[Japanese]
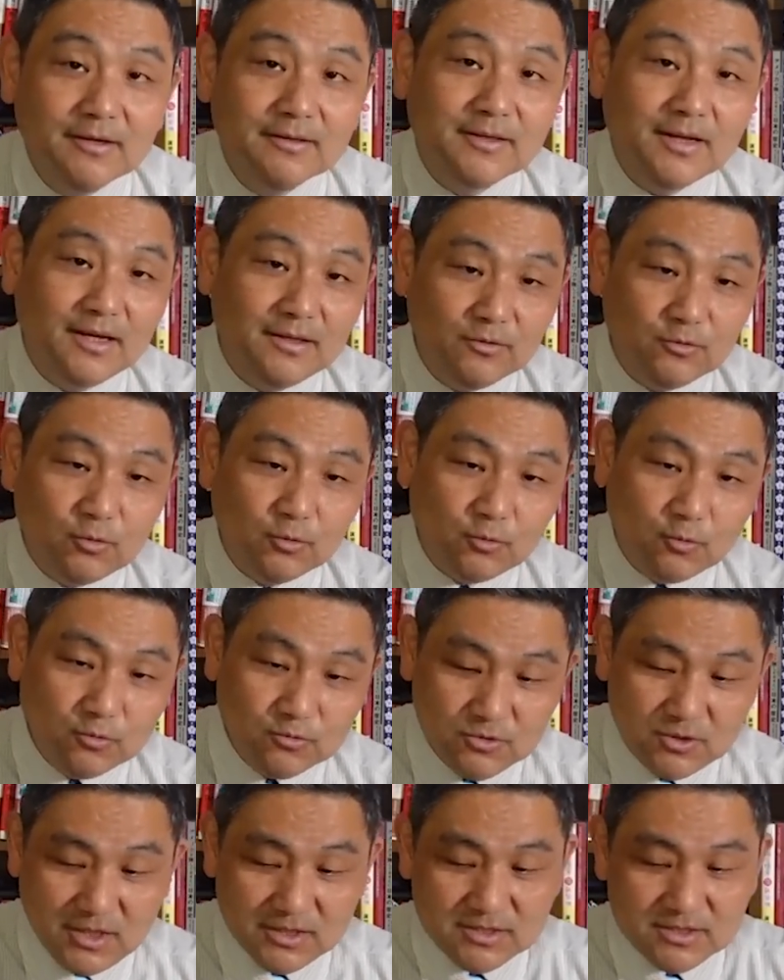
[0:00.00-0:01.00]
なんと
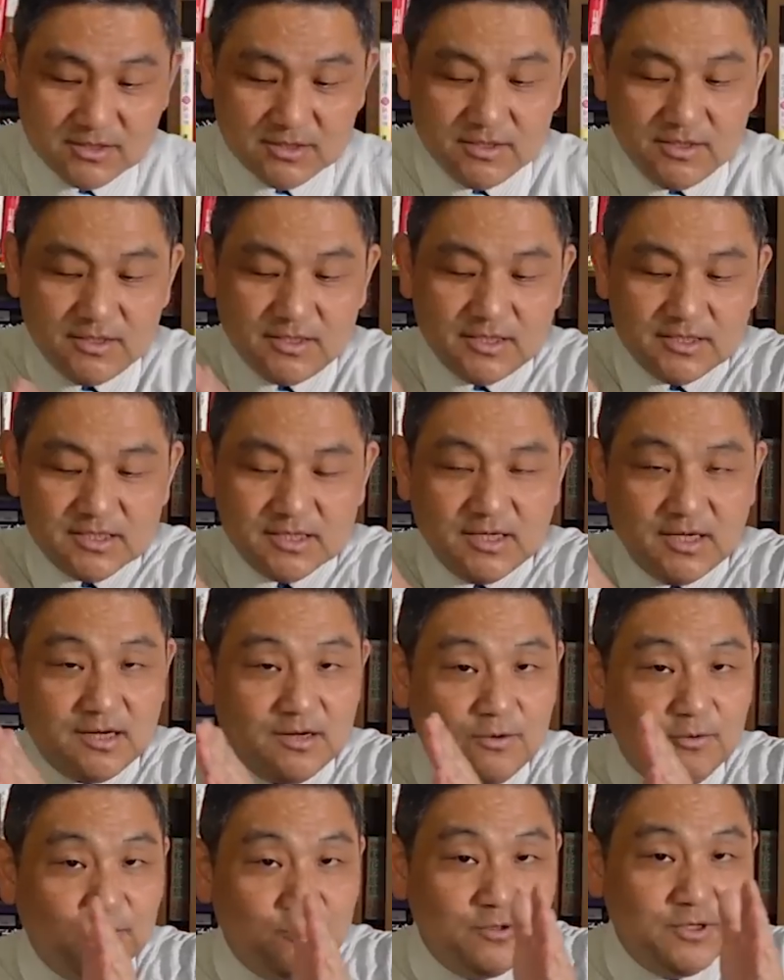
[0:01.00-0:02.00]
6月1日か
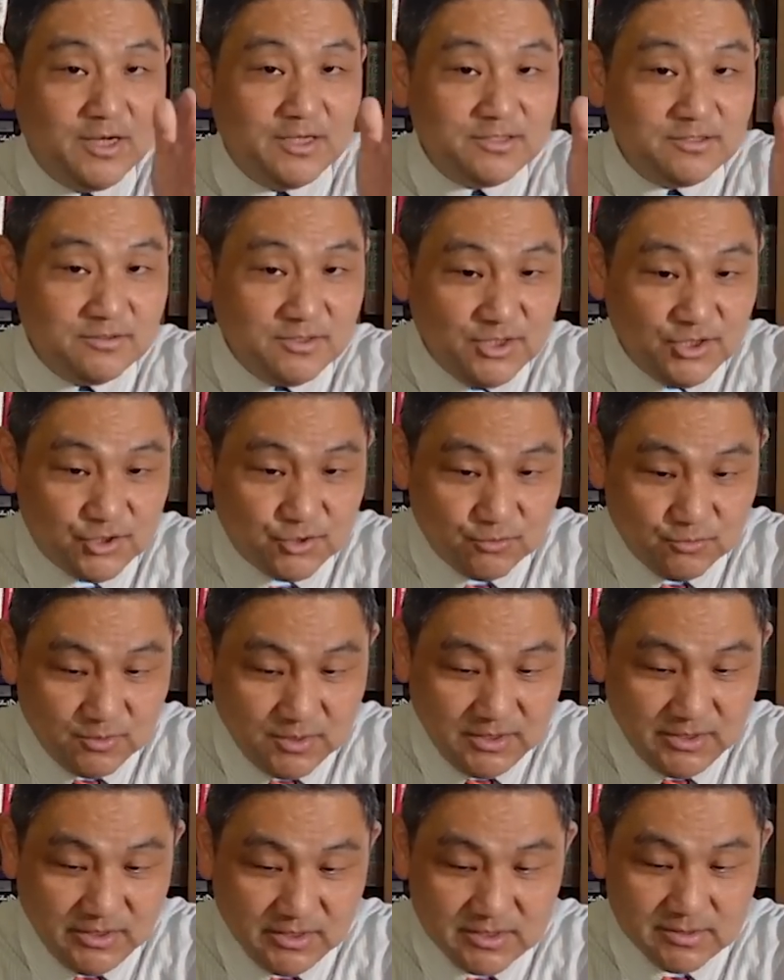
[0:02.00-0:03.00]
ら6月22
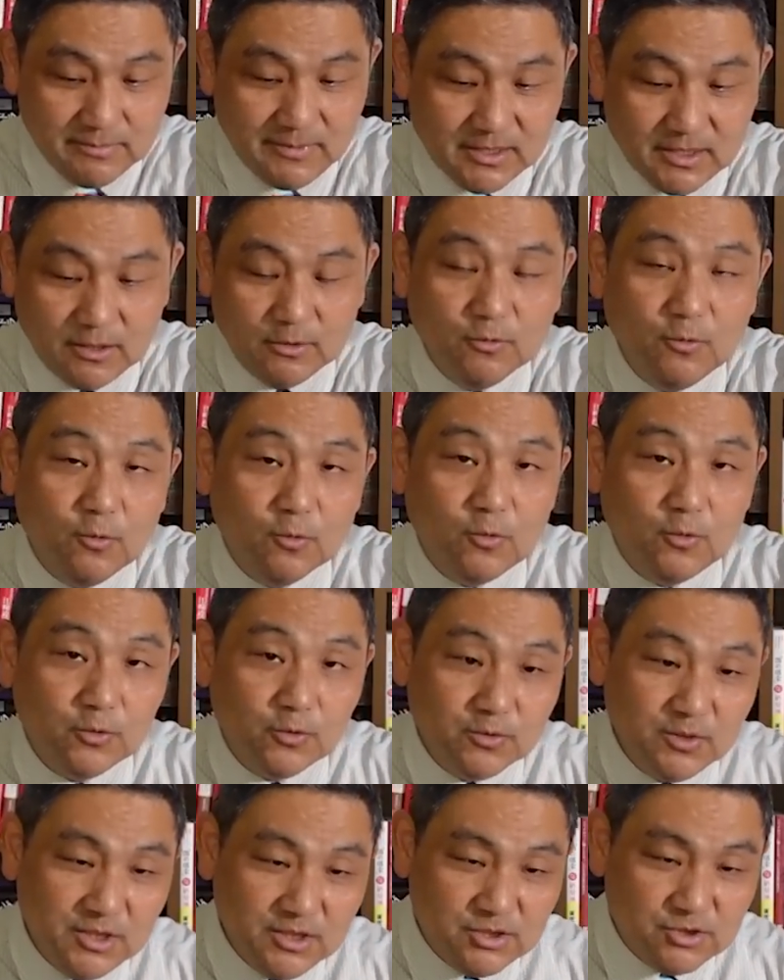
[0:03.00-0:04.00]
日までのこ
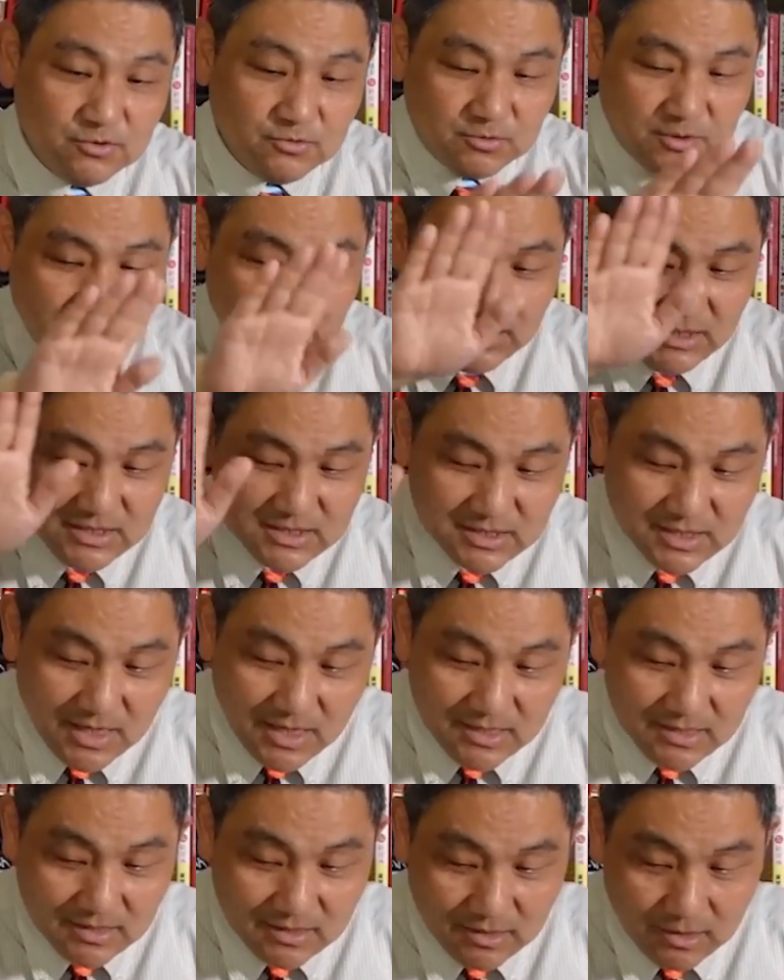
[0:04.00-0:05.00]
の22日
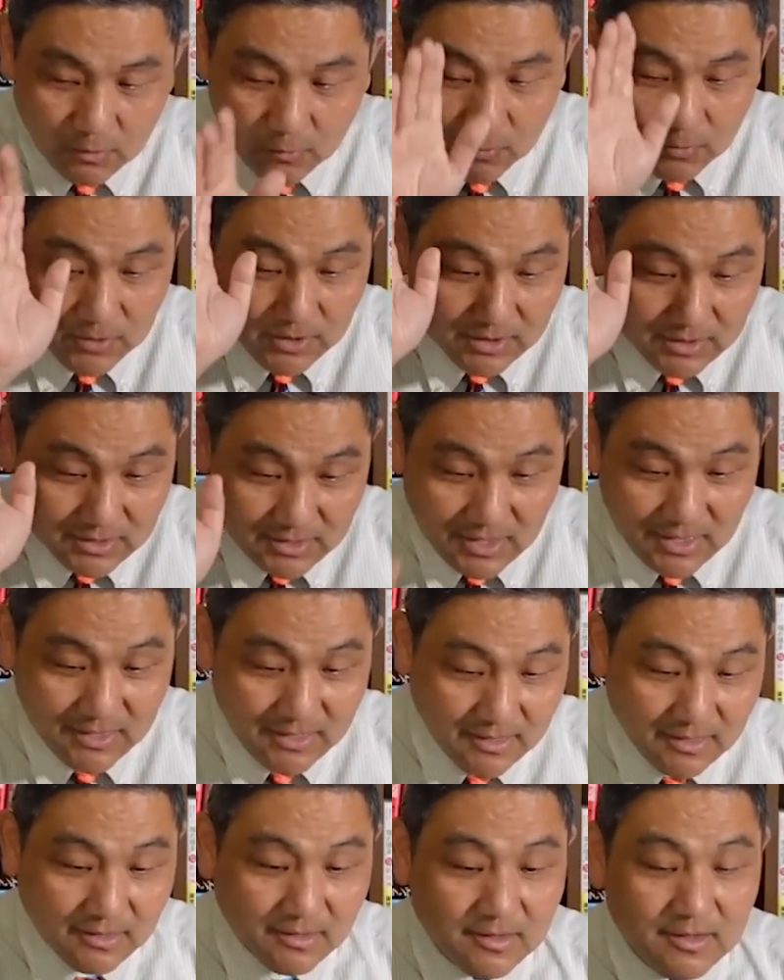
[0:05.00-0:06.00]
間におい
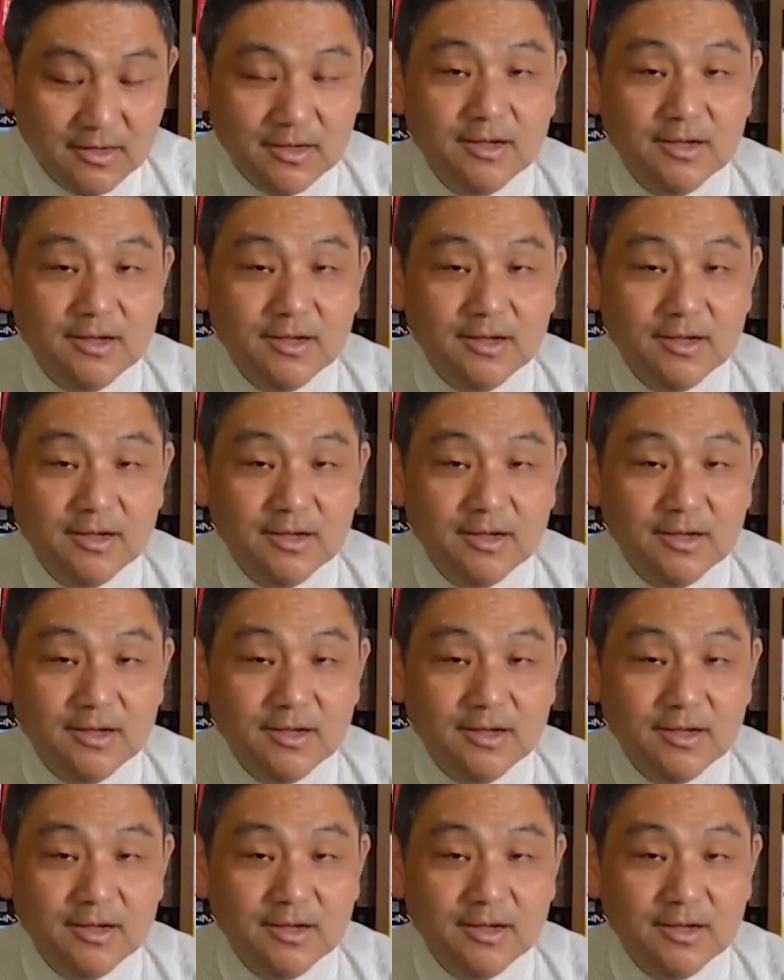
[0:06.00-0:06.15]
て、